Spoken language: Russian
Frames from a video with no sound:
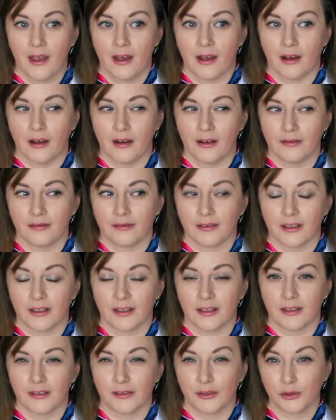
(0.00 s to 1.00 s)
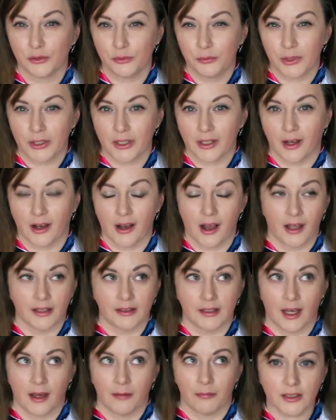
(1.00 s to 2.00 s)
э, в сумерках, а
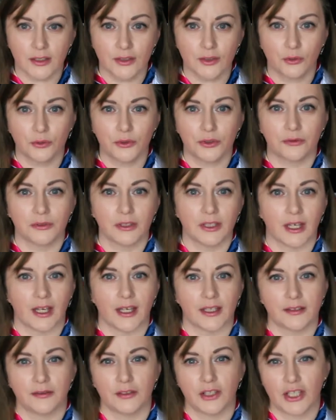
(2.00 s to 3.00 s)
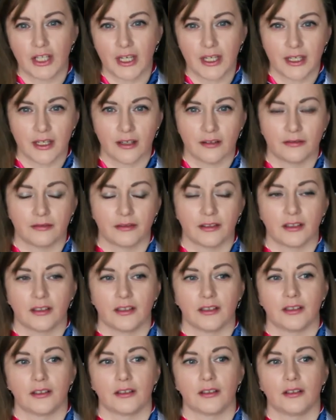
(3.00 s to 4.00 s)
там искусственное освещение
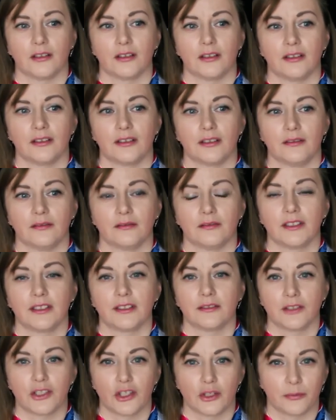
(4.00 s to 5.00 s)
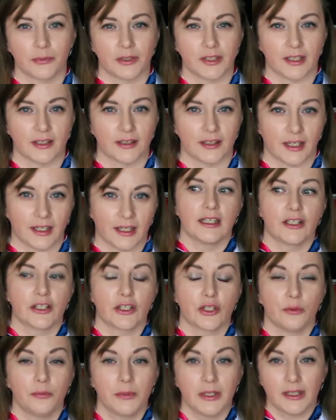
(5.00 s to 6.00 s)
в выставочном центре,
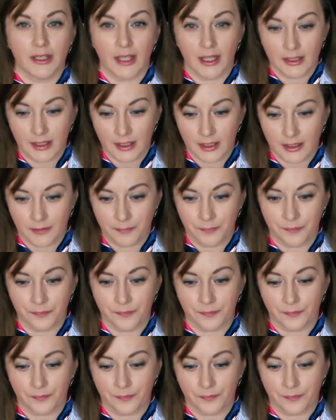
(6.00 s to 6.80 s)
что мне надо